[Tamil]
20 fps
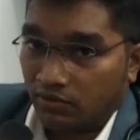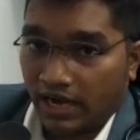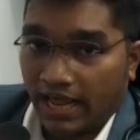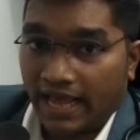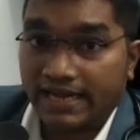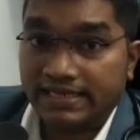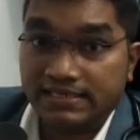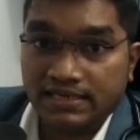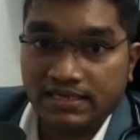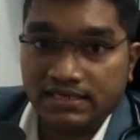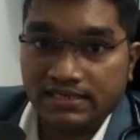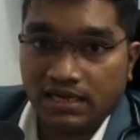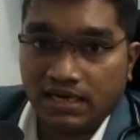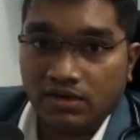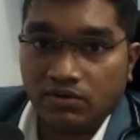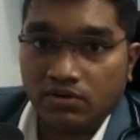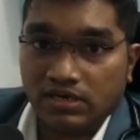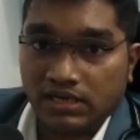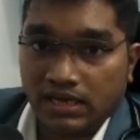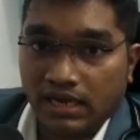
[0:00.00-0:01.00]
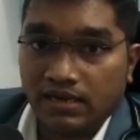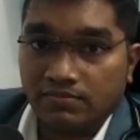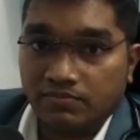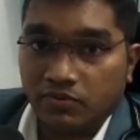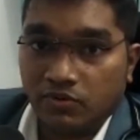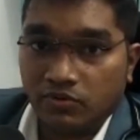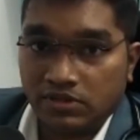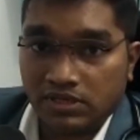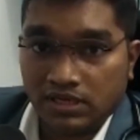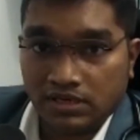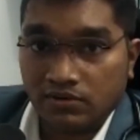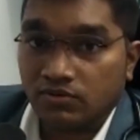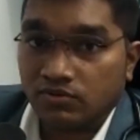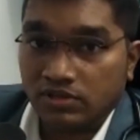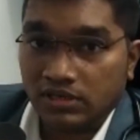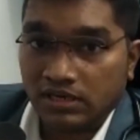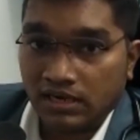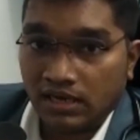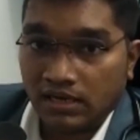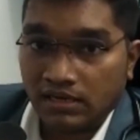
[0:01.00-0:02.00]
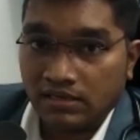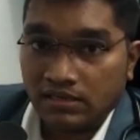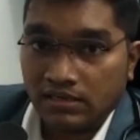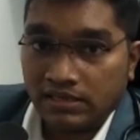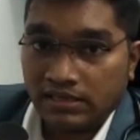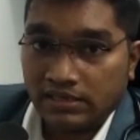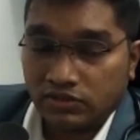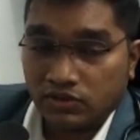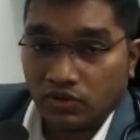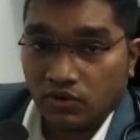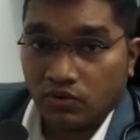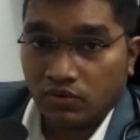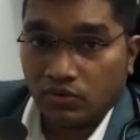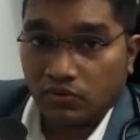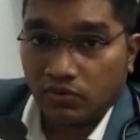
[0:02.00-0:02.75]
ஒரு ஆக்சிடென்ட்னால ஒரு கால் போகுதுன்னா ஒத்துக்கலாம் ஸோ